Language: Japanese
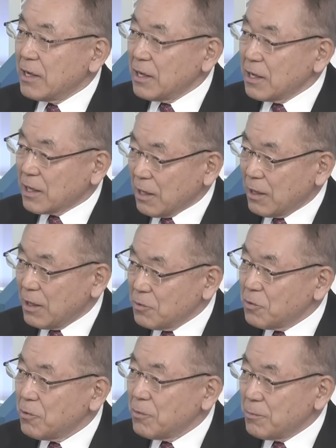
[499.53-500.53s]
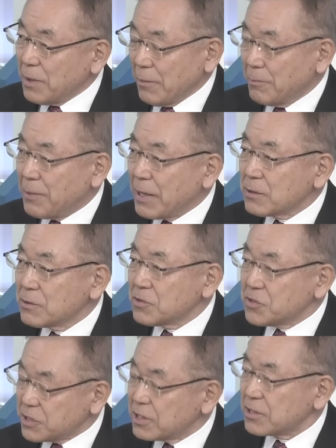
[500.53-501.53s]
変化を、バック
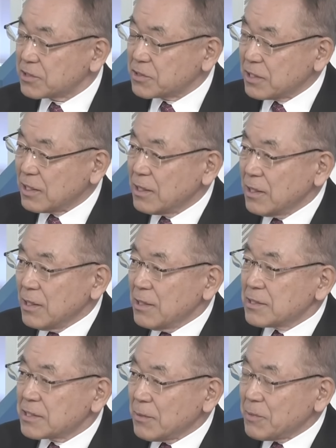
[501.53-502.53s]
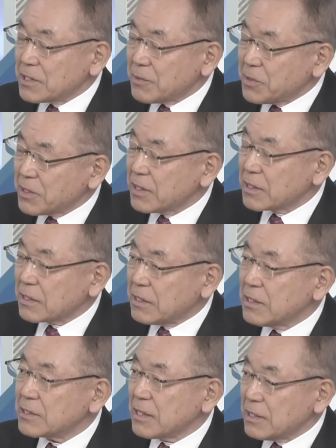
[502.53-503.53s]
にしてですねさまざまな
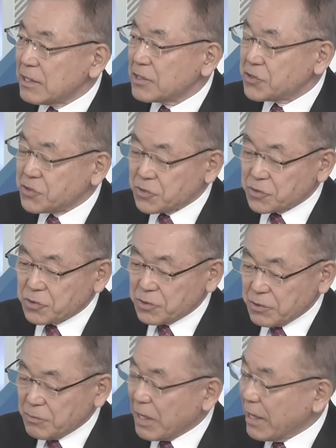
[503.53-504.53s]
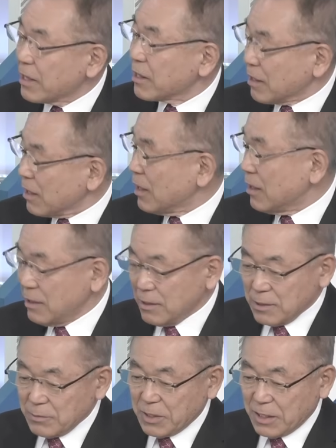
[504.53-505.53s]
経済や市場の、変化
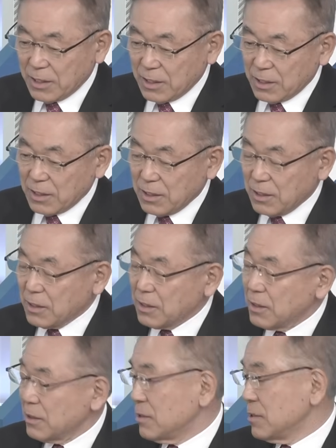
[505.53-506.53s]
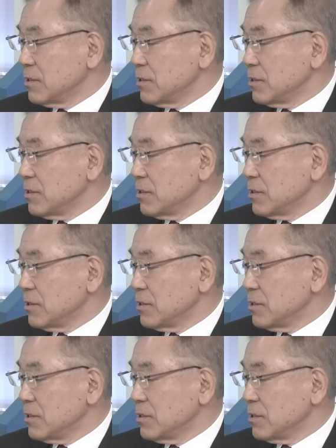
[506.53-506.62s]
が、